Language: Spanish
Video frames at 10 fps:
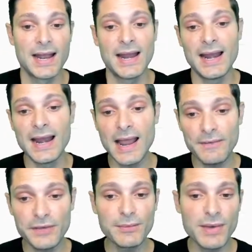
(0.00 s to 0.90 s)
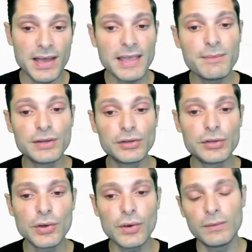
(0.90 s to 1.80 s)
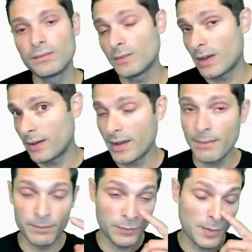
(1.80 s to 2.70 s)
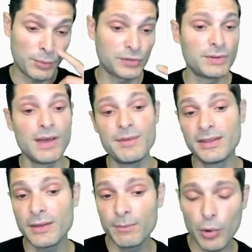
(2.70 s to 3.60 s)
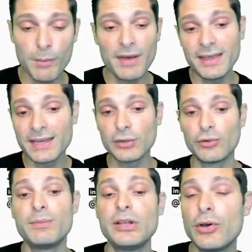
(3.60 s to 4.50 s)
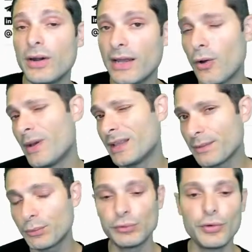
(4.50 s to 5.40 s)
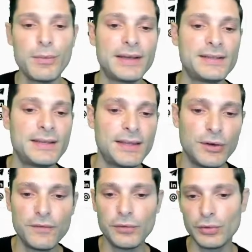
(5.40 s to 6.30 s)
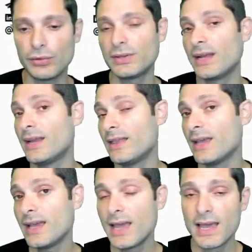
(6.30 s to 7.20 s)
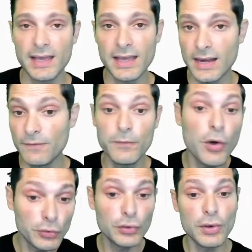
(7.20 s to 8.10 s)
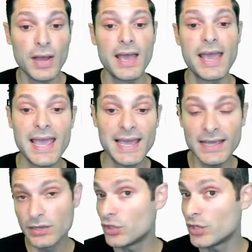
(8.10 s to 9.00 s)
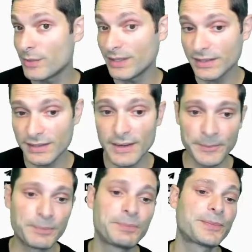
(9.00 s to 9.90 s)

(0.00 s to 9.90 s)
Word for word: La firma invirtió eh, aproximadamente un poco más de 500 mil dólares o 20 puntos base de los fondos totales del el fondo en GBTC.